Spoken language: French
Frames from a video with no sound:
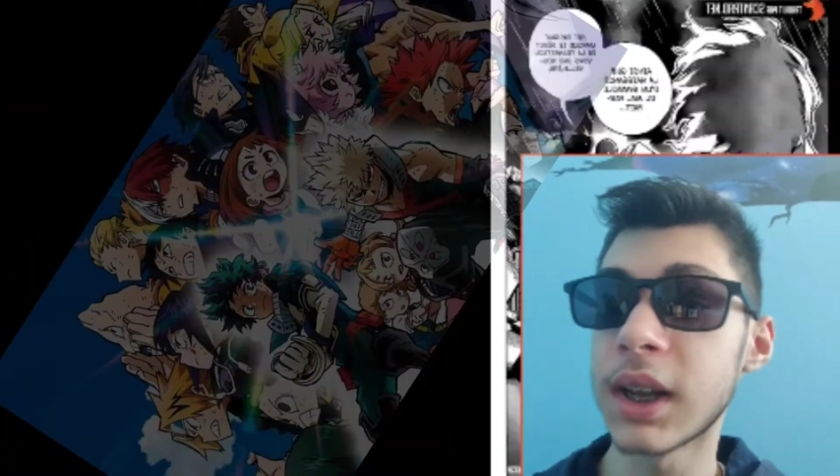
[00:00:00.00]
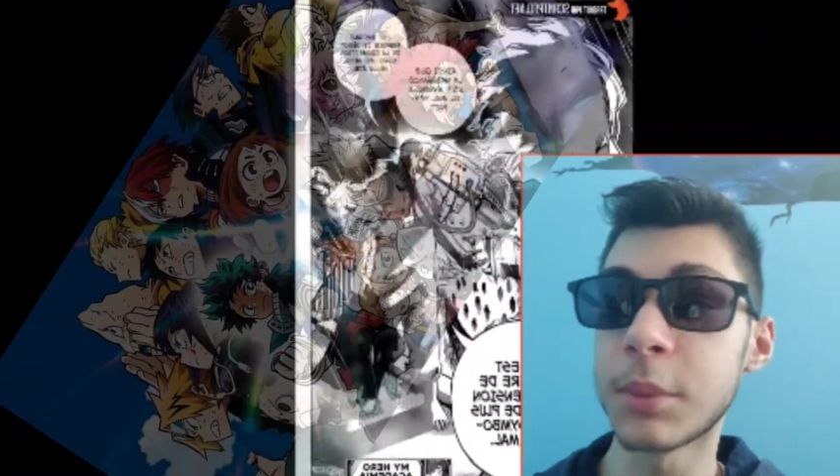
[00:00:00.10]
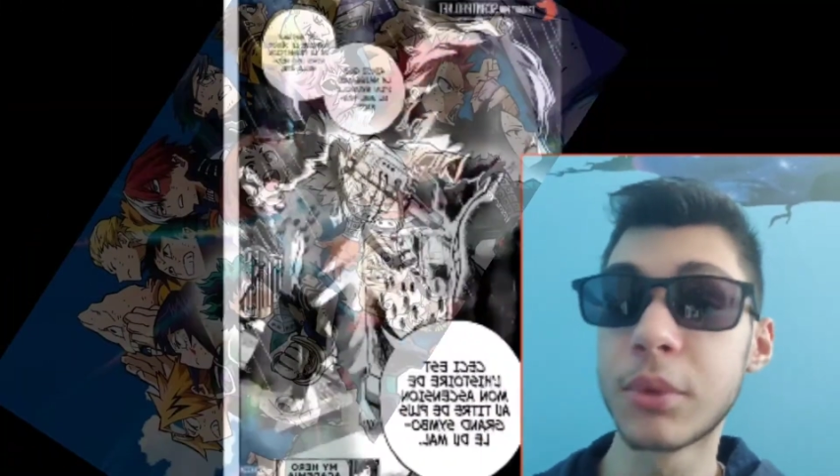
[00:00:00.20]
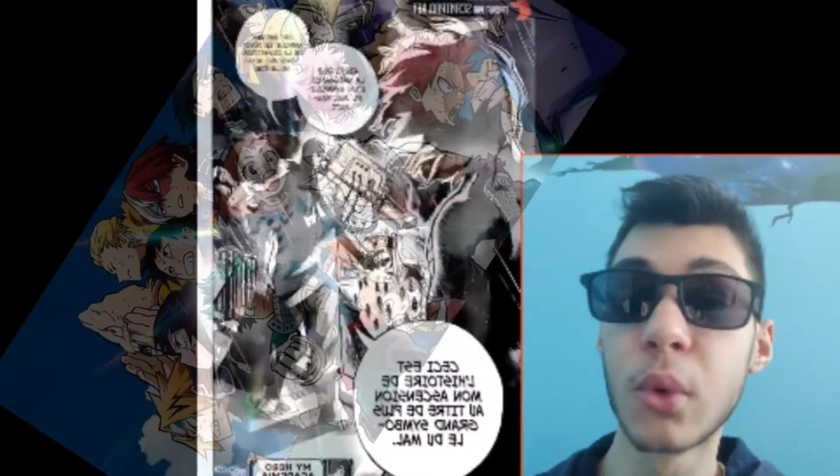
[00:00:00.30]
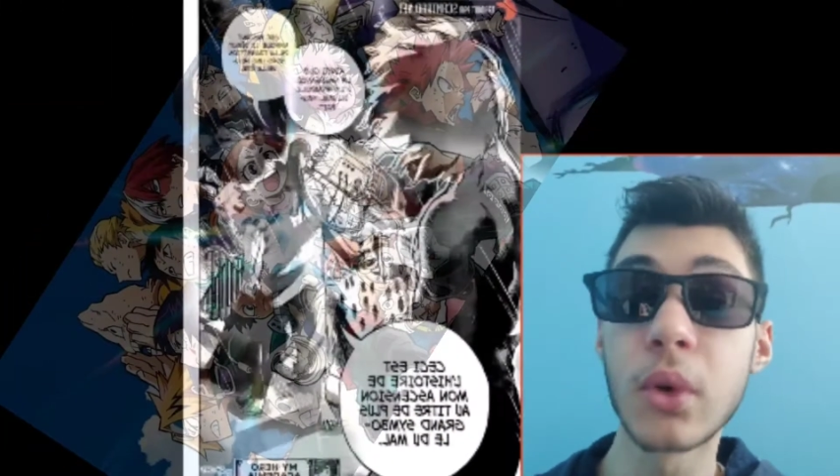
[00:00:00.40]
la
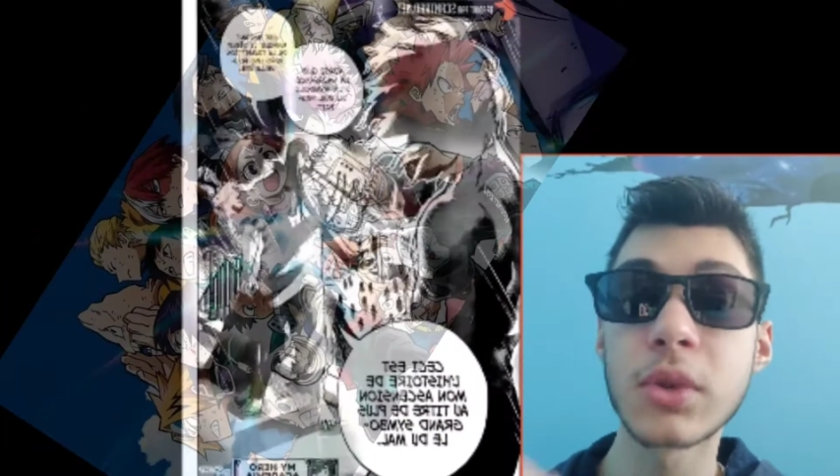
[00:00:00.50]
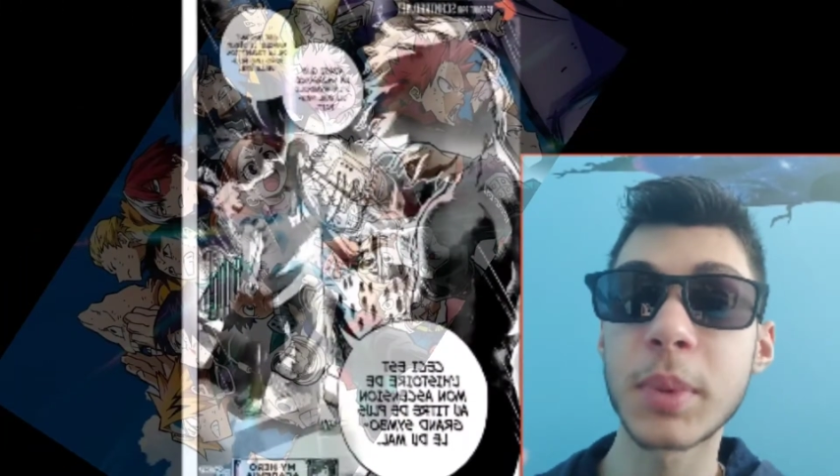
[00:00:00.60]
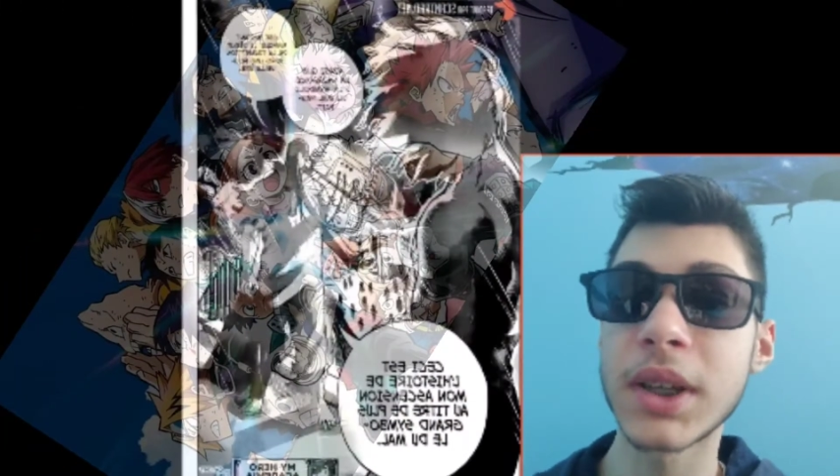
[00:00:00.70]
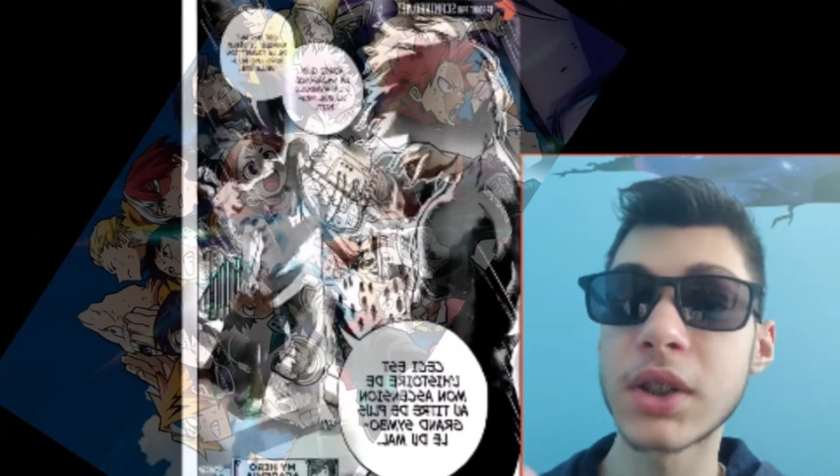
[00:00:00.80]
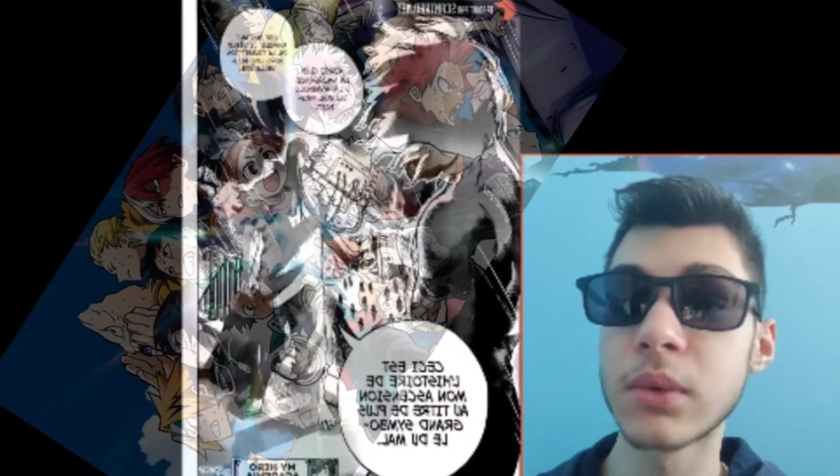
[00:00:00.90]
plus grosse
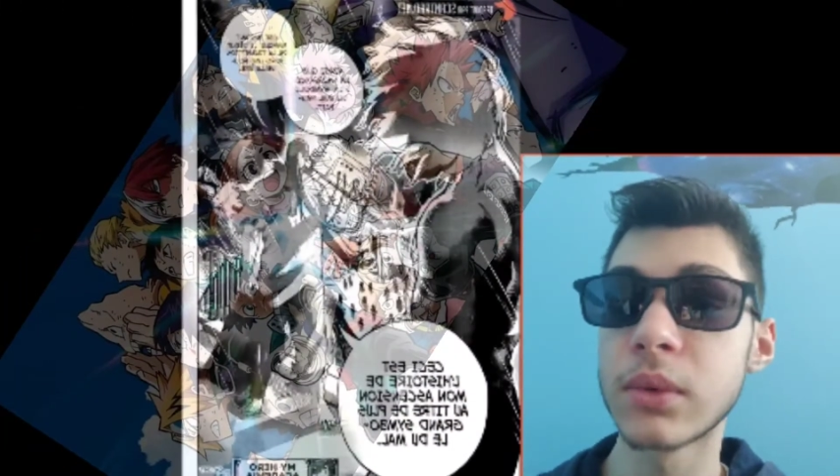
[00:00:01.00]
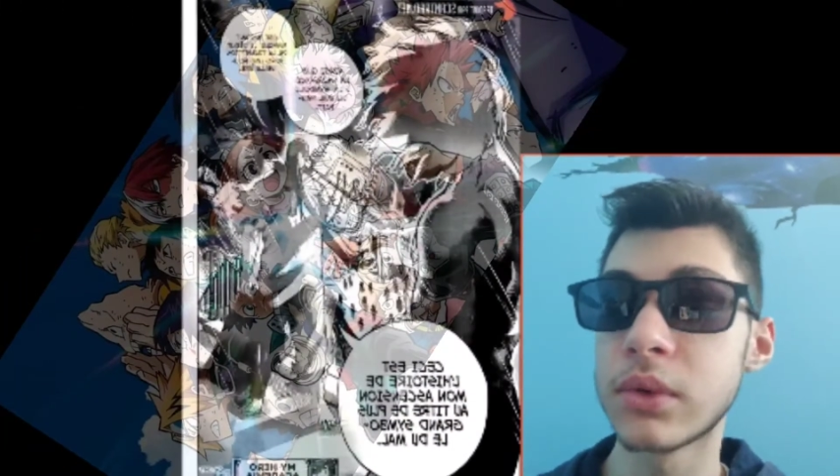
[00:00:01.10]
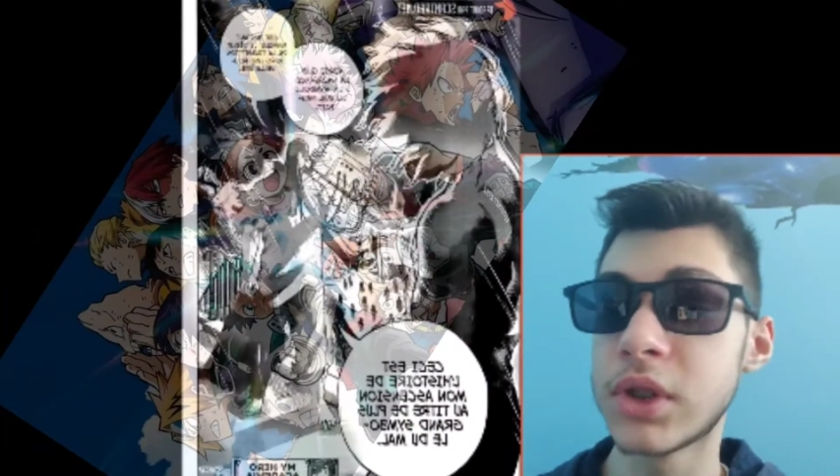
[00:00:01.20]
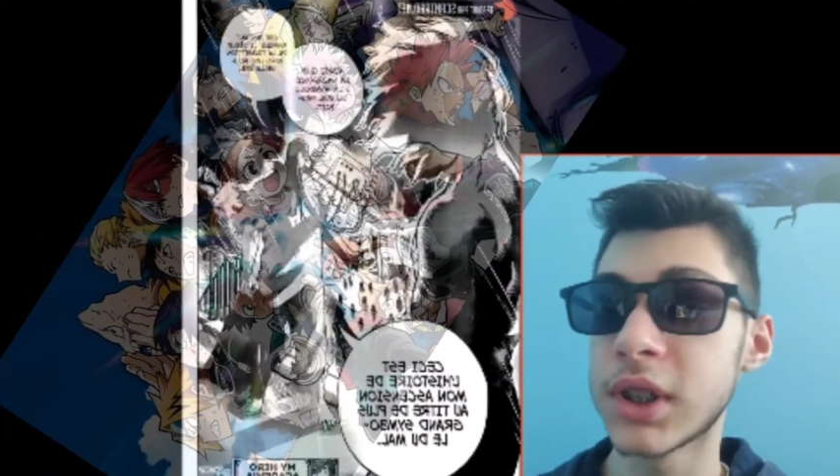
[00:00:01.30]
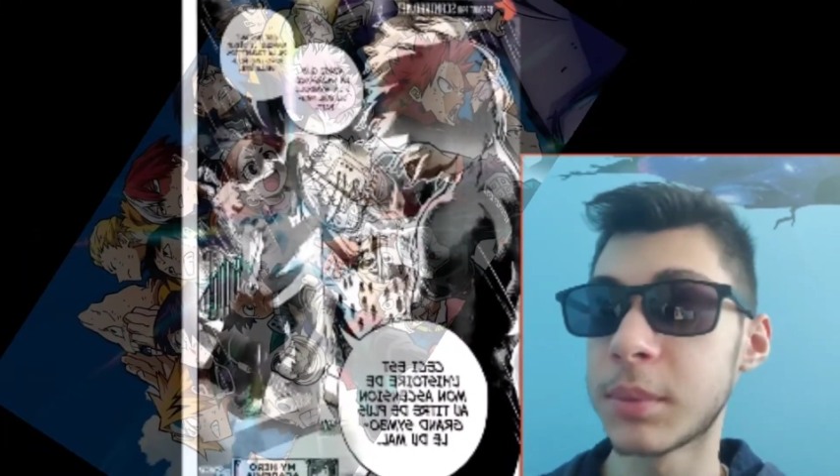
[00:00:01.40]
prison
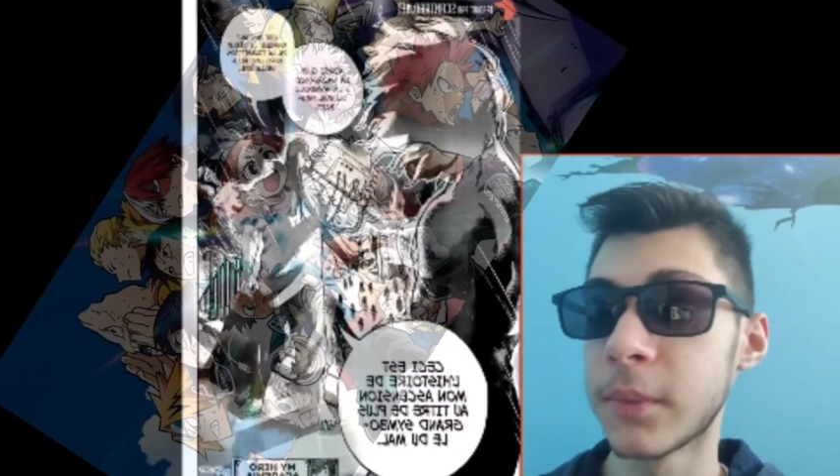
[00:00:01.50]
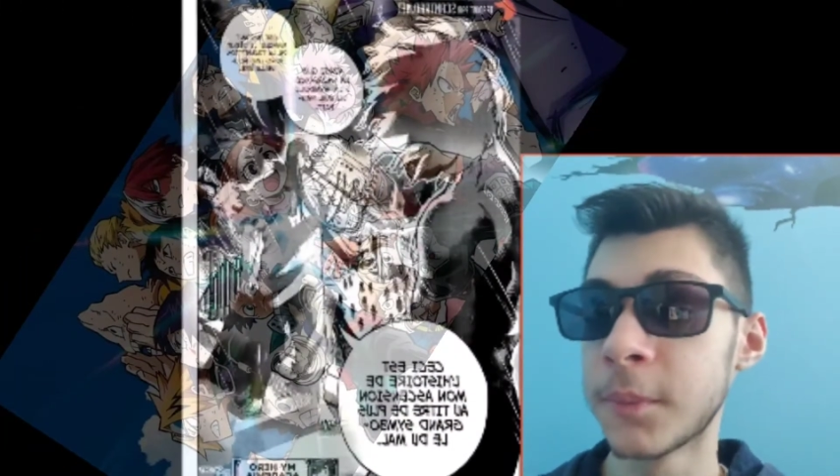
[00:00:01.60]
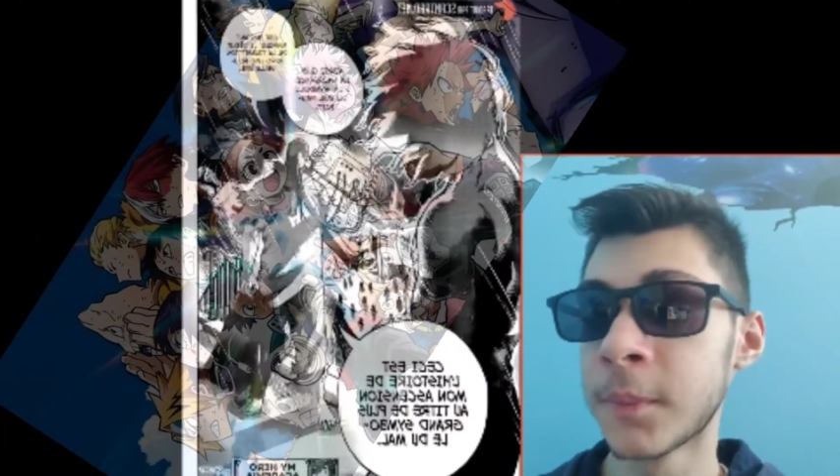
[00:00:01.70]
du Japon,